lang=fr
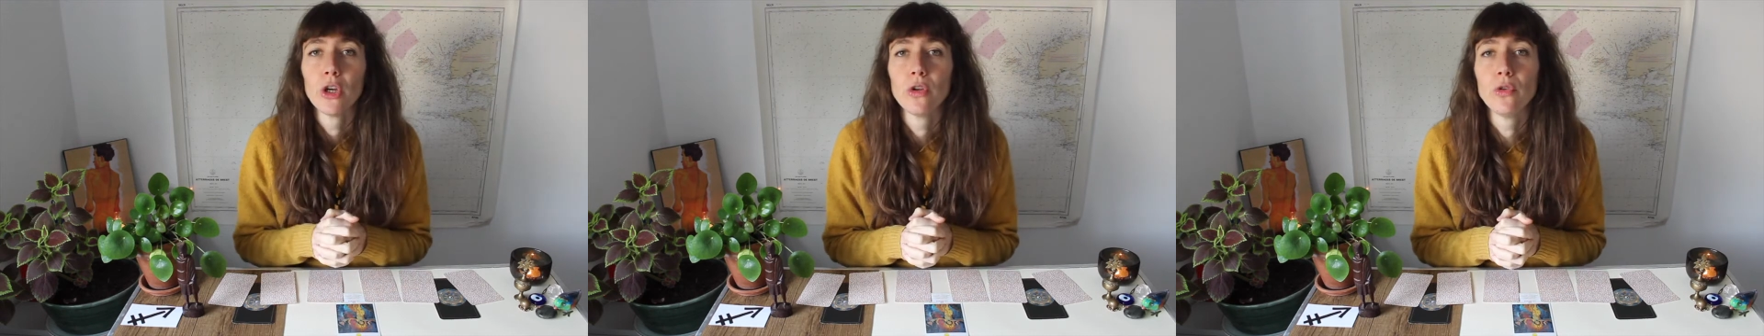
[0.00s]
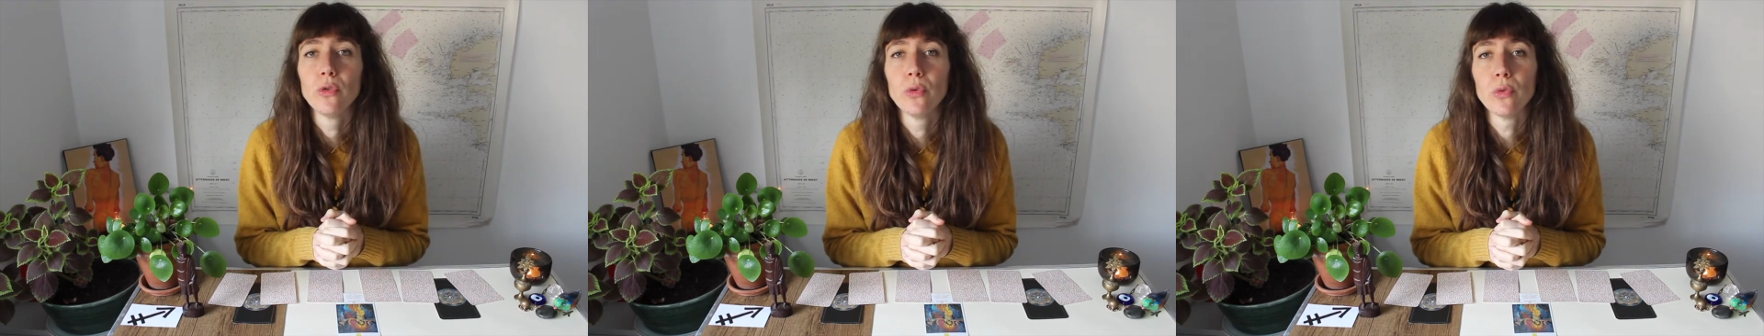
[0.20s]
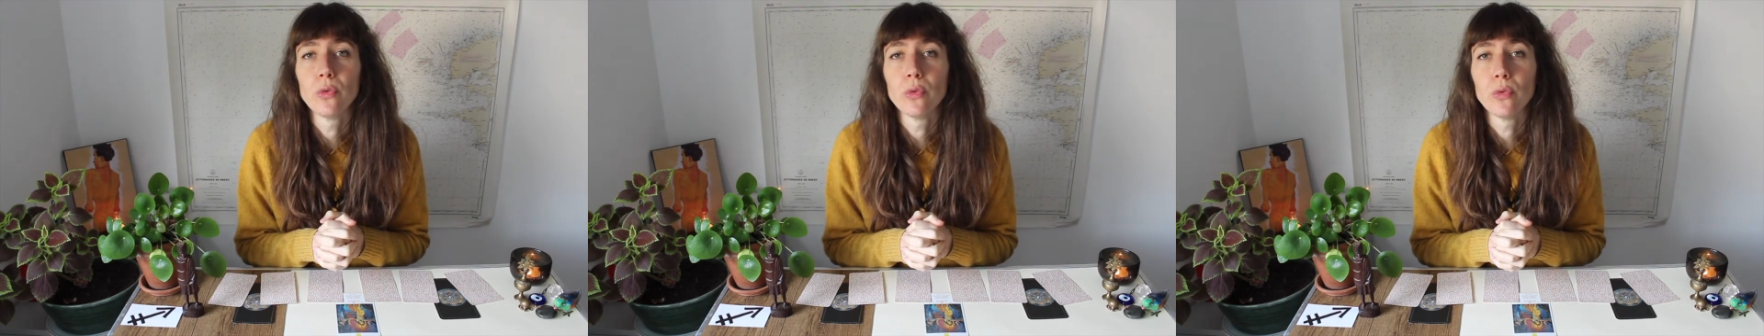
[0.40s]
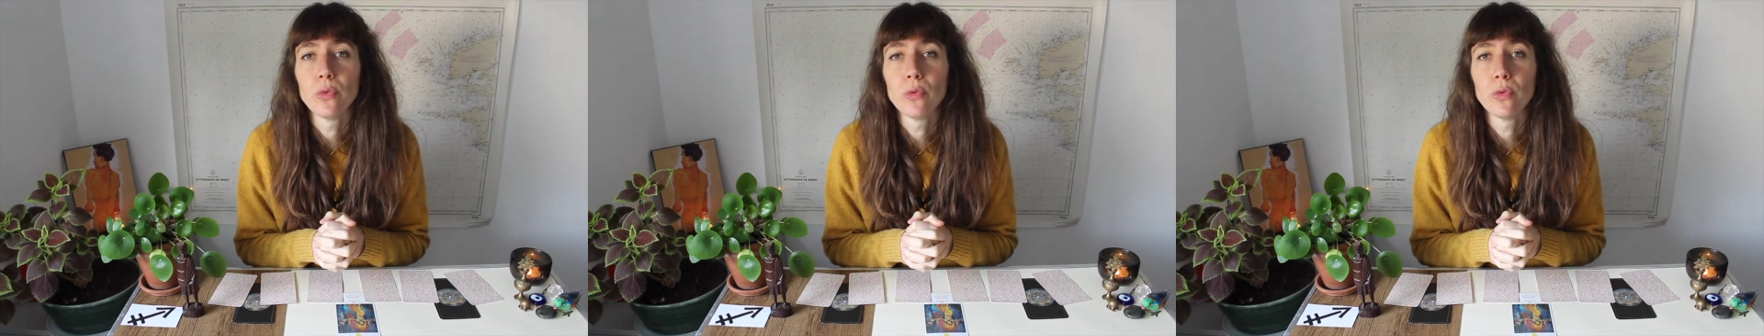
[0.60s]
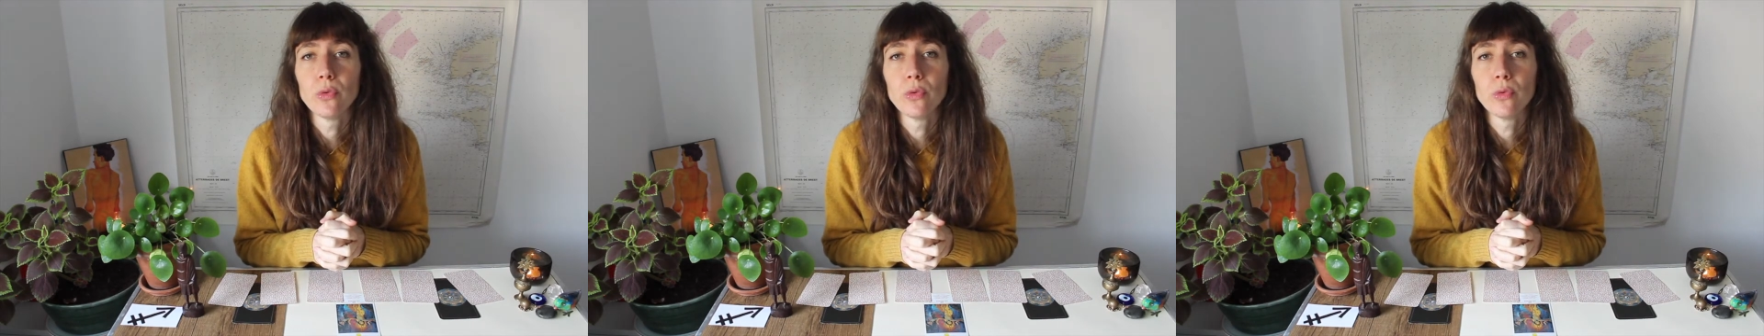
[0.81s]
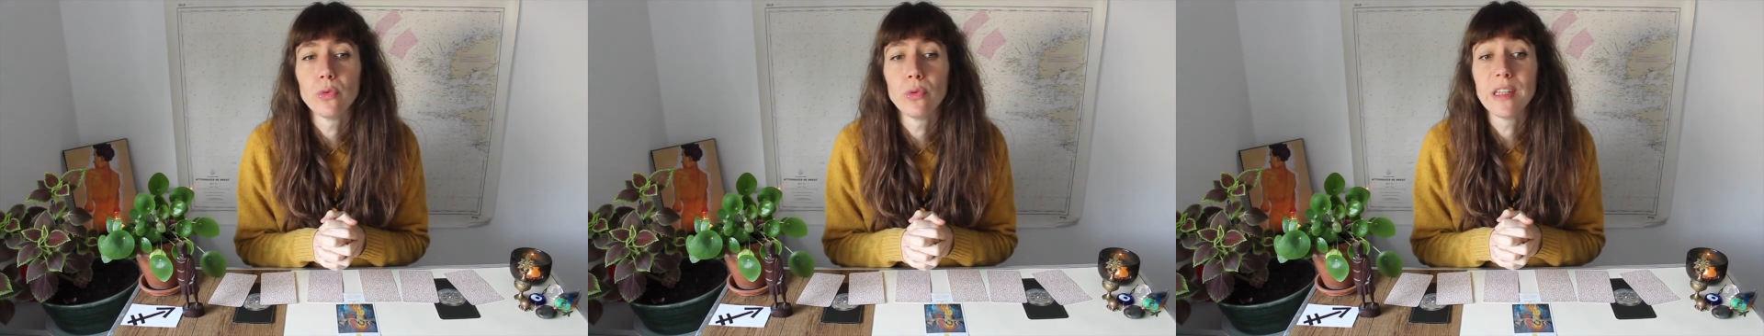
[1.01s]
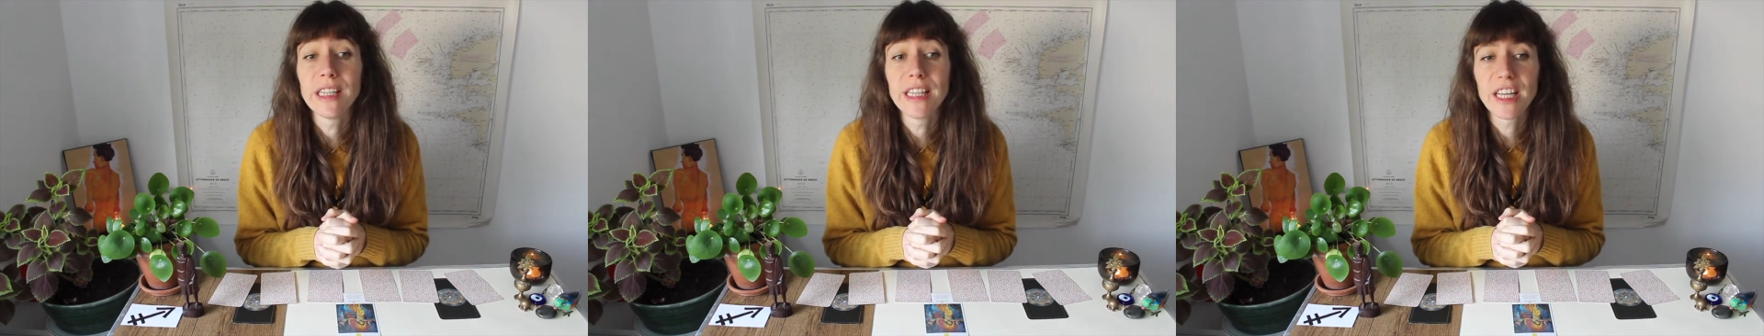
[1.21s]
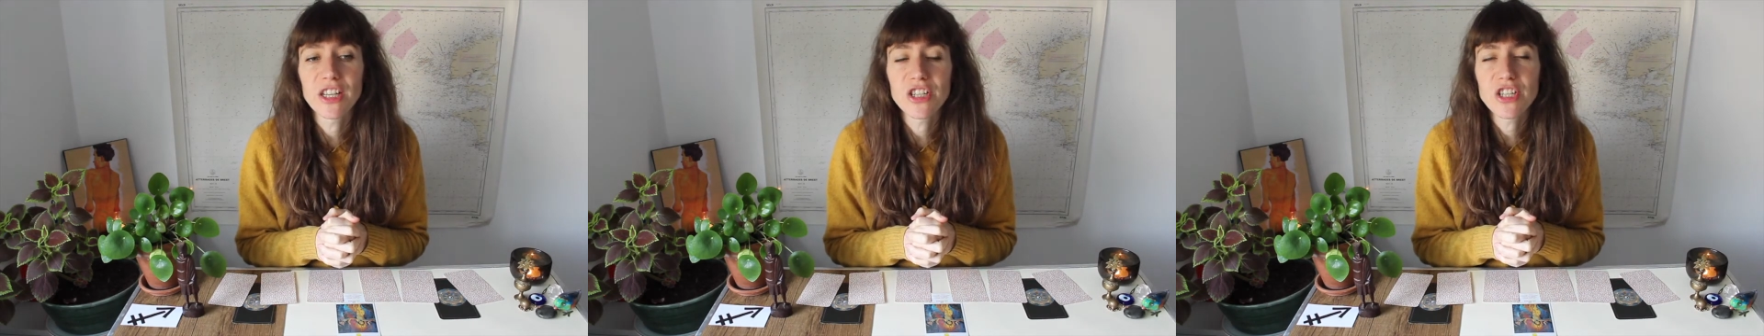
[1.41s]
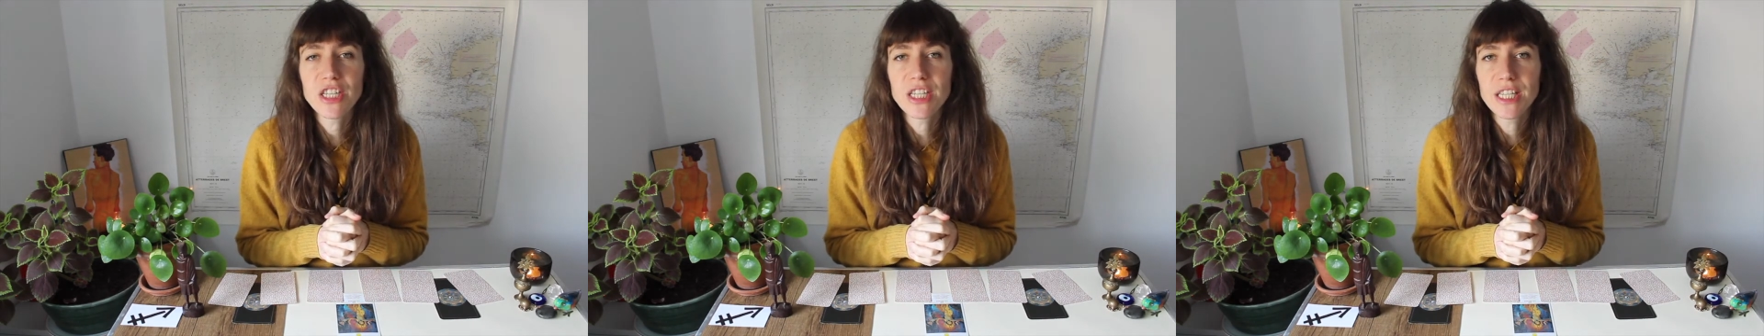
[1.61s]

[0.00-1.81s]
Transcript: d'énergie